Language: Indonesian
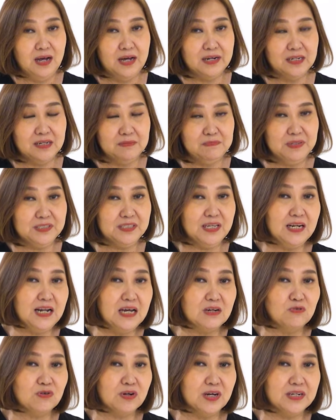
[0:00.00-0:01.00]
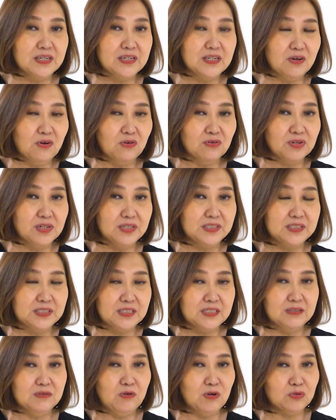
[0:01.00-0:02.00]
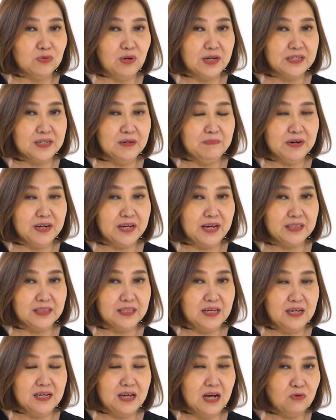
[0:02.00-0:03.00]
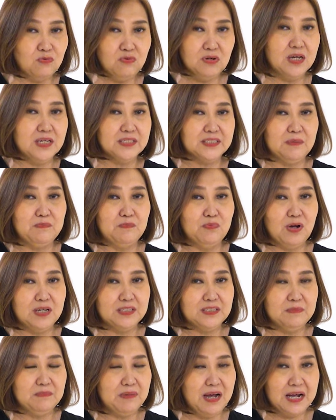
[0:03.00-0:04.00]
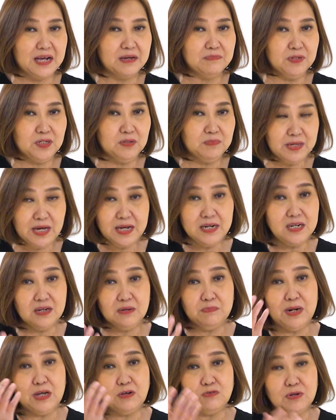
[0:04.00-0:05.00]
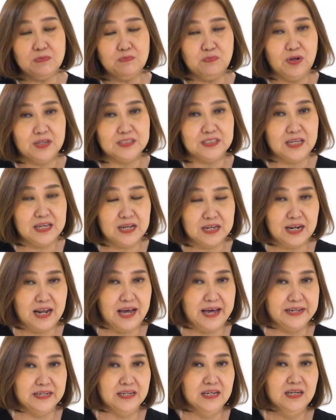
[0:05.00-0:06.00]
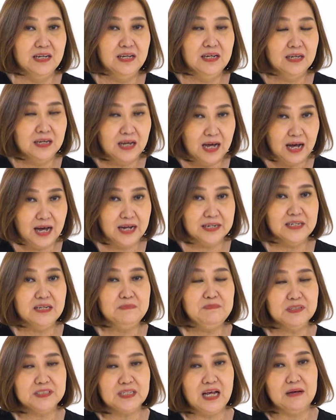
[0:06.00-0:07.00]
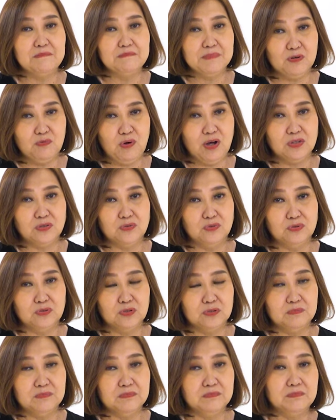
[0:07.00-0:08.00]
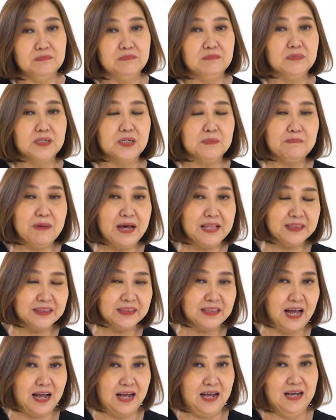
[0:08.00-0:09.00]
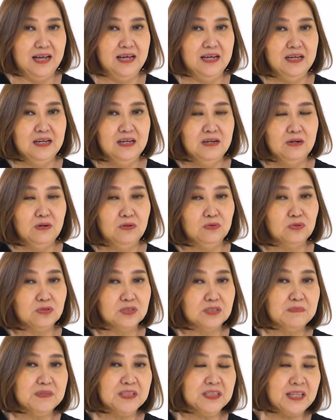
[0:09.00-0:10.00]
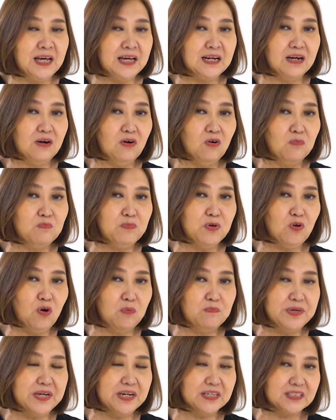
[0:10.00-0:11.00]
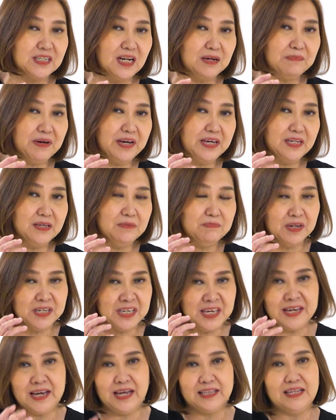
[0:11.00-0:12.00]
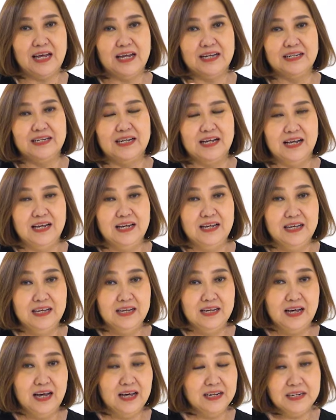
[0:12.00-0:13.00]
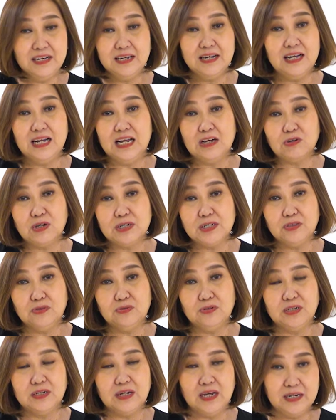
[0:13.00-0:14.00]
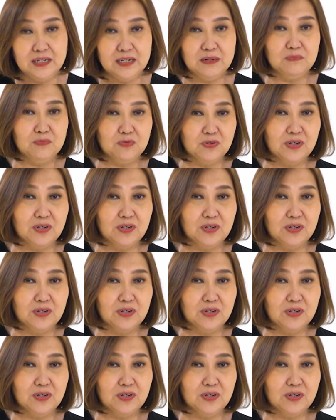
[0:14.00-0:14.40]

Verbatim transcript: Anda bisa lakukan ini kondisi waktu Anda berkata, aku nggak bisa puasa makan minum, ya Anda lakukan puasa yang lain. Anda bisa ambil waktu untuk berpantang, untuk sementara hobi-hobi yang selama ini mengikat Anda. Anda nggak lakukan itu dan Anda